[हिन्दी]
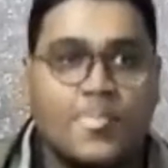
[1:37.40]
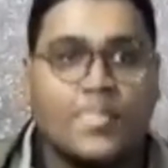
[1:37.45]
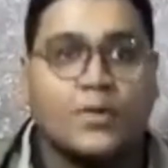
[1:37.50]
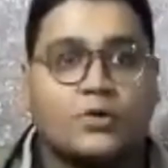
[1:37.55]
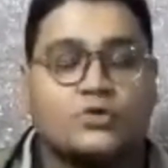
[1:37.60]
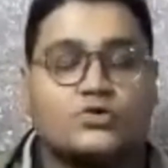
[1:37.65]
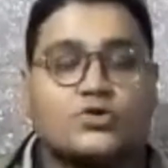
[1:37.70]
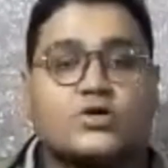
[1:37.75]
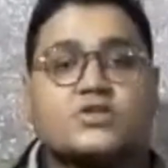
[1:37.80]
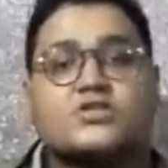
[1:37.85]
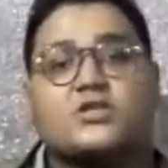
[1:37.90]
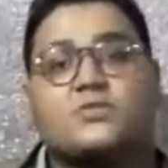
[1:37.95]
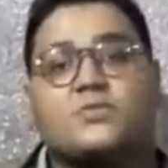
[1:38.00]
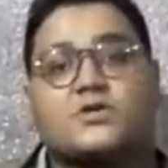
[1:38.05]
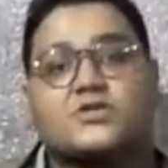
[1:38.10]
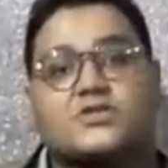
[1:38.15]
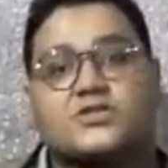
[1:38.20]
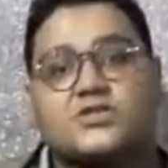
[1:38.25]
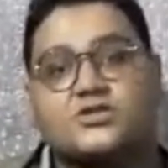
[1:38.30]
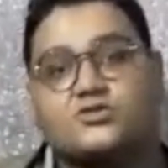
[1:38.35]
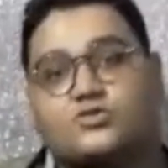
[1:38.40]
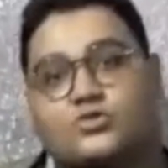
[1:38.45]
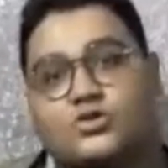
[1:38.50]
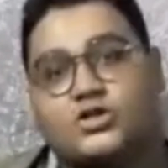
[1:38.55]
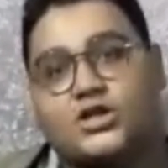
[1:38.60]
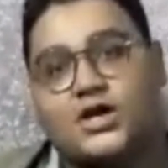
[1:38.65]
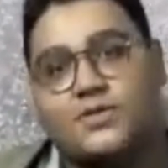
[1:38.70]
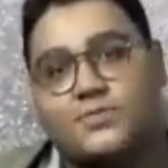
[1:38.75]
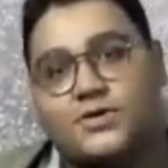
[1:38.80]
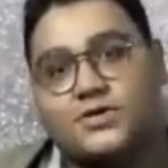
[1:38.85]
और जो असल मकसद इस
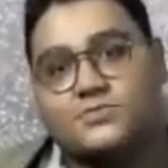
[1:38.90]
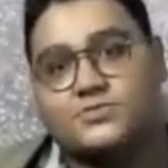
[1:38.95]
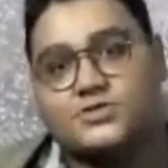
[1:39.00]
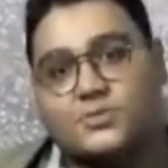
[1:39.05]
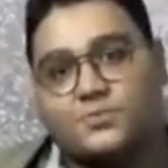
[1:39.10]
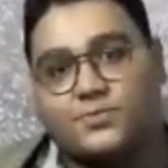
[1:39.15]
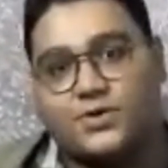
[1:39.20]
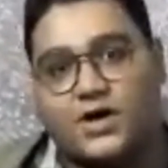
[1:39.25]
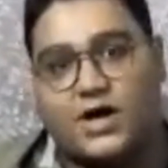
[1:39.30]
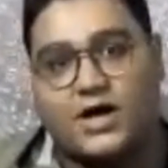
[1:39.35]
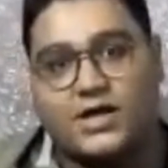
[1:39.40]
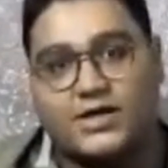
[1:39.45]
दुनिया में हम सबका